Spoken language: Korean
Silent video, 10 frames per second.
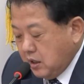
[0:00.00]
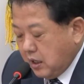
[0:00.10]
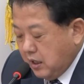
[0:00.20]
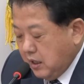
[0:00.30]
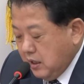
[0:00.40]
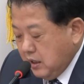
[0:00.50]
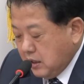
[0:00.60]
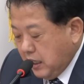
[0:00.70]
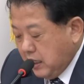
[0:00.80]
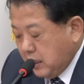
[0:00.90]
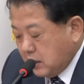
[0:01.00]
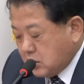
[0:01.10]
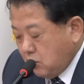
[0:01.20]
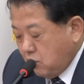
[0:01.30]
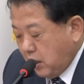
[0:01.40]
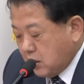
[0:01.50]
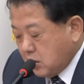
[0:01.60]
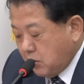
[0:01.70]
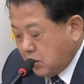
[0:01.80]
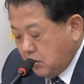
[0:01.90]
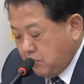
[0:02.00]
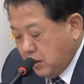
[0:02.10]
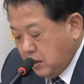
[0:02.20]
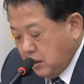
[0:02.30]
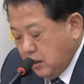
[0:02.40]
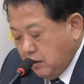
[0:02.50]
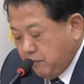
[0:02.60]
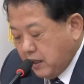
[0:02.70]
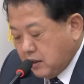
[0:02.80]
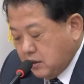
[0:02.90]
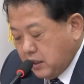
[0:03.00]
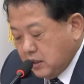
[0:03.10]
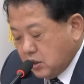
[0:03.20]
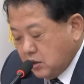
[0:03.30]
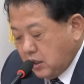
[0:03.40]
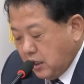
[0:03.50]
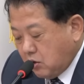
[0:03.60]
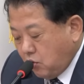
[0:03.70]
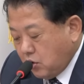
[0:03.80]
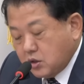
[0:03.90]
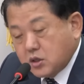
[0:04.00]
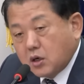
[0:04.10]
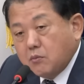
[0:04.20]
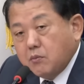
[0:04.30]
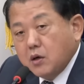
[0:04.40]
의원 본인 한미연합사 포스타 출신이에요. 이 조항들 누구보다도 잘